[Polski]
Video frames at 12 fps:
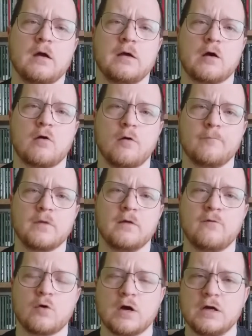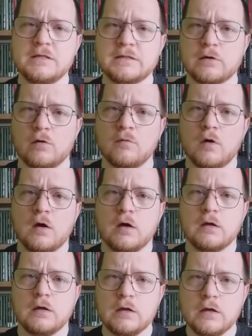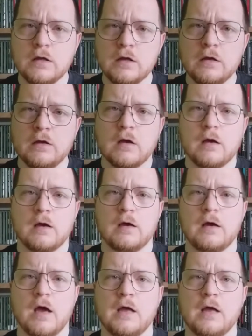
jako wokalistą i e,